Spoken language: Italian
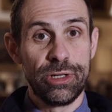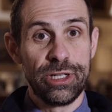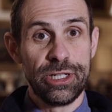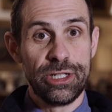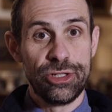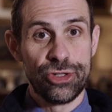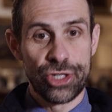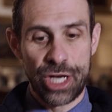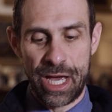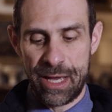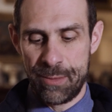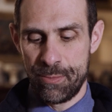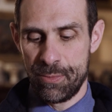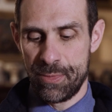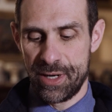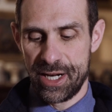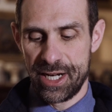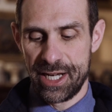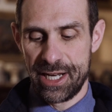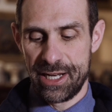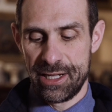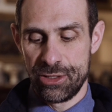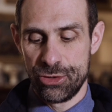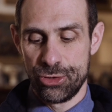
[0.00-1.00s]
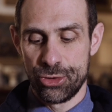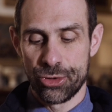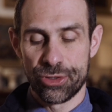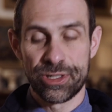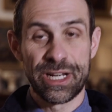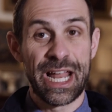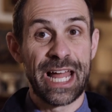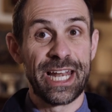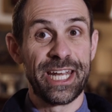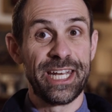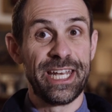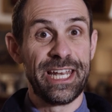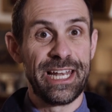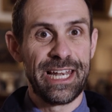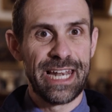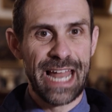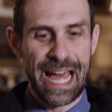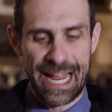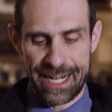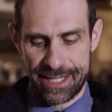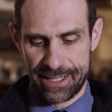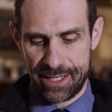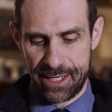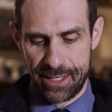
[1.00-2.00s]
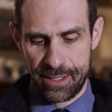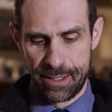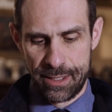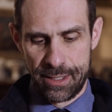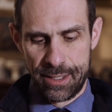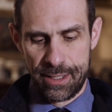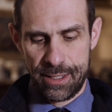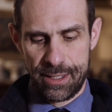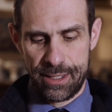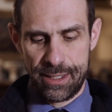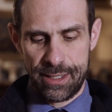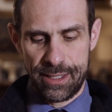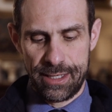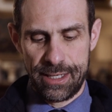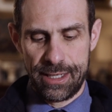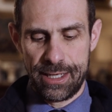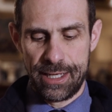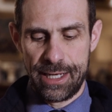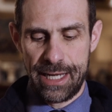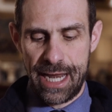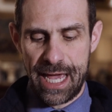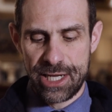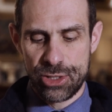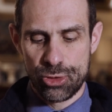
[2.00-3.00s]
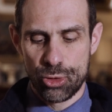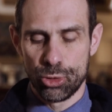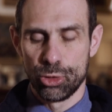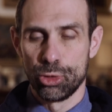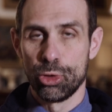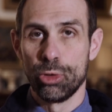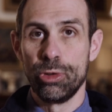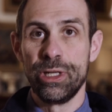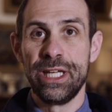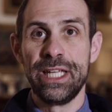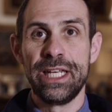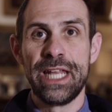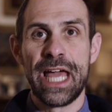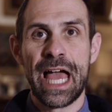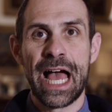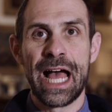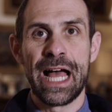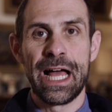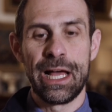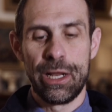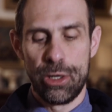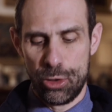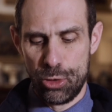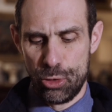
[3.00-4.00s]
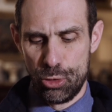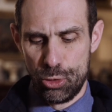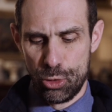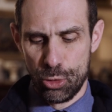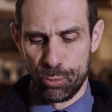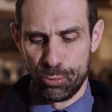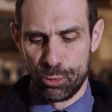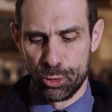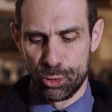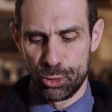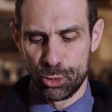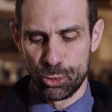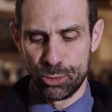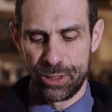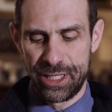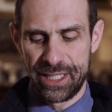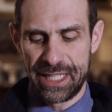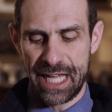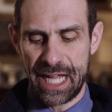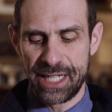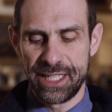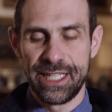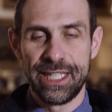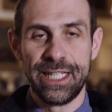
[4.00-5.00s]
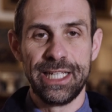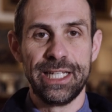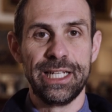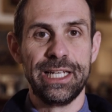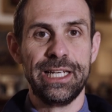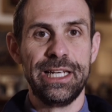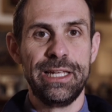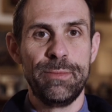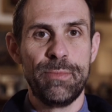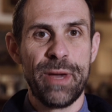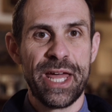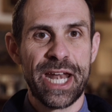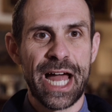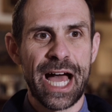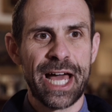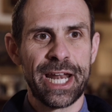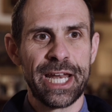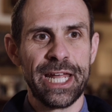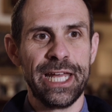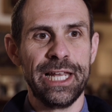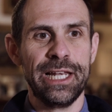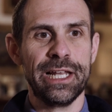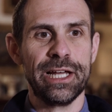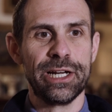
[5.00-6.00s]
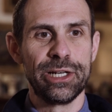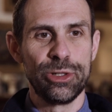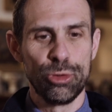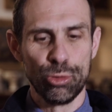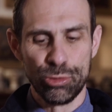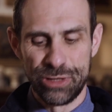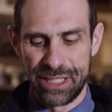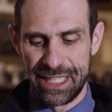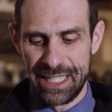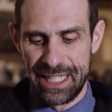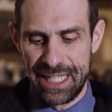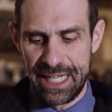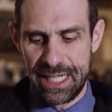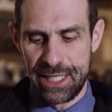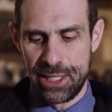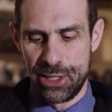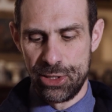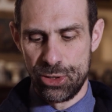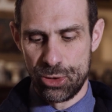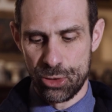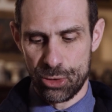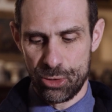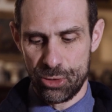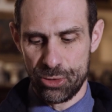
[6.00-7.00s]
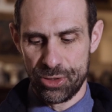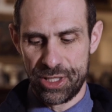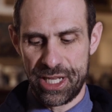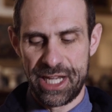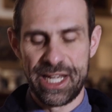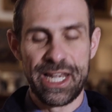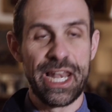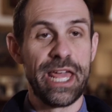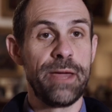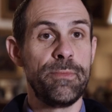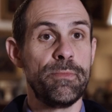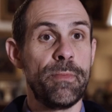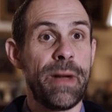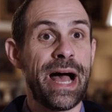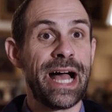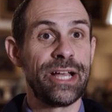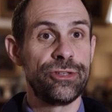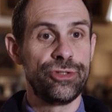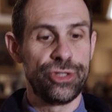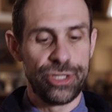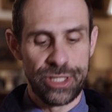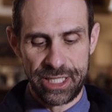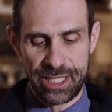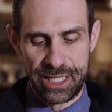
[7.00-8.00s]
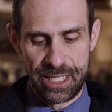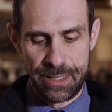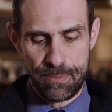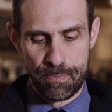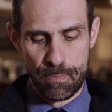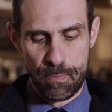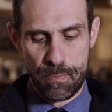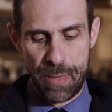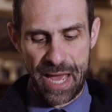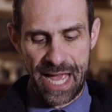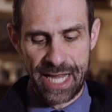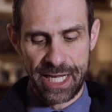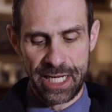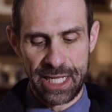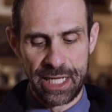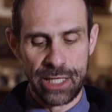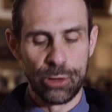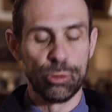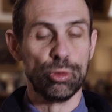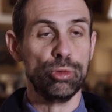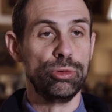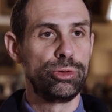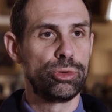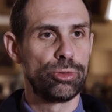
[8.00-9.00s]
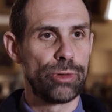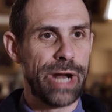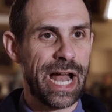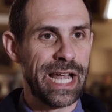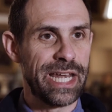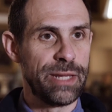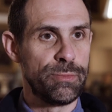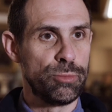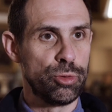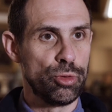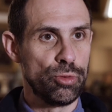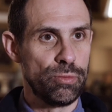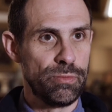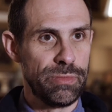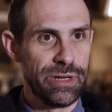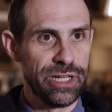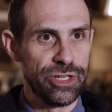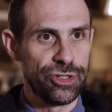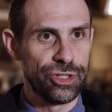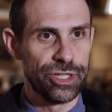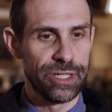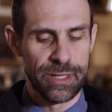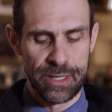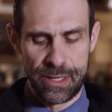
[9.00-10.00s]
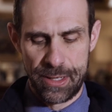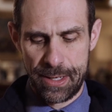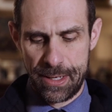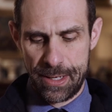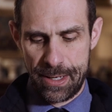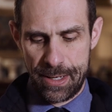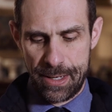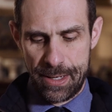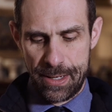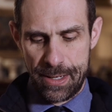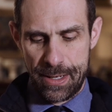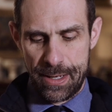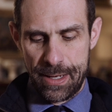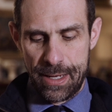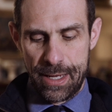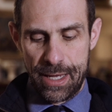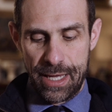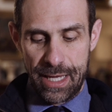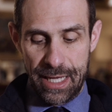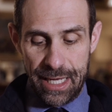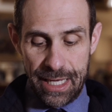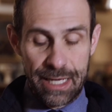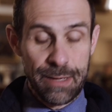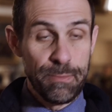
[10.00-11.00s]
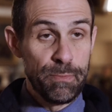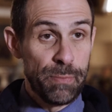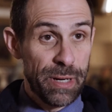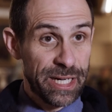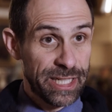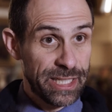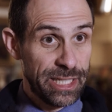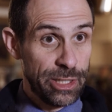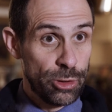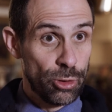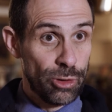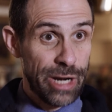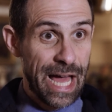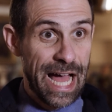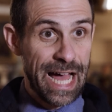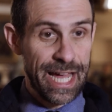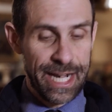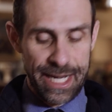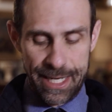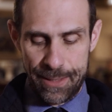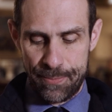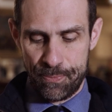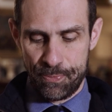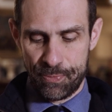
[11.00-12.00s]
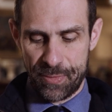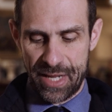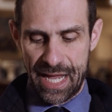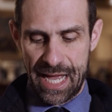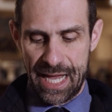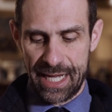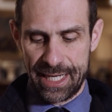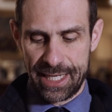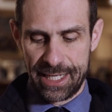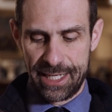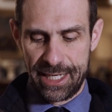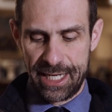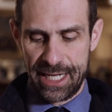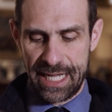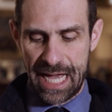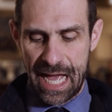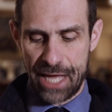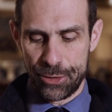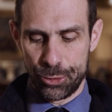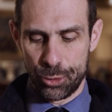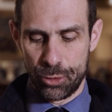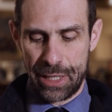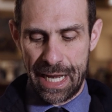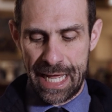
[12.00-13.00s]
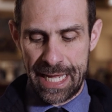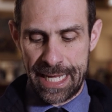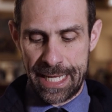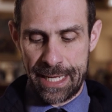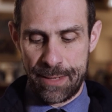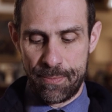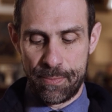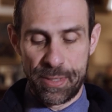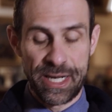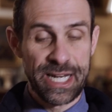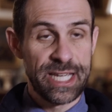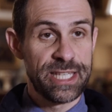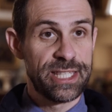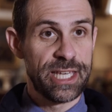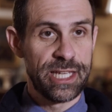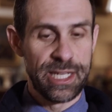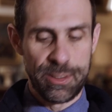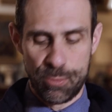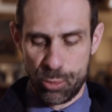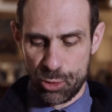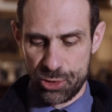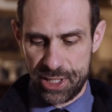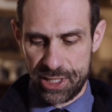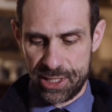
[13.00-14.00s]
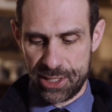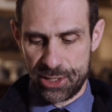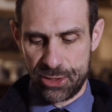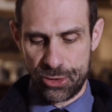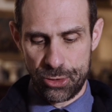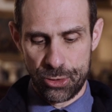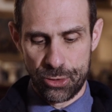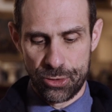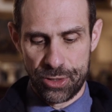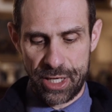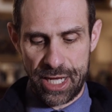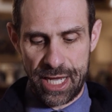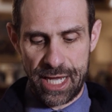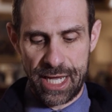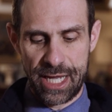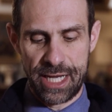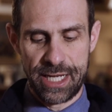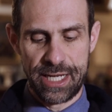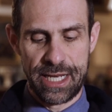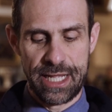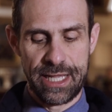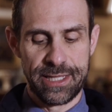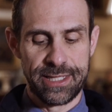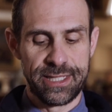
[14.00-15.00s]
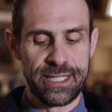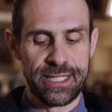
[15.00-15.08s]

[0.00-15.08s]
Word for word: di dicembre del Giornale dell'Arte, eh, lei sottolinea l'opportunità di liberare il riutilizzo delle immagini di beni culturali pubblici. In particolare ha criticato le prese di posizione del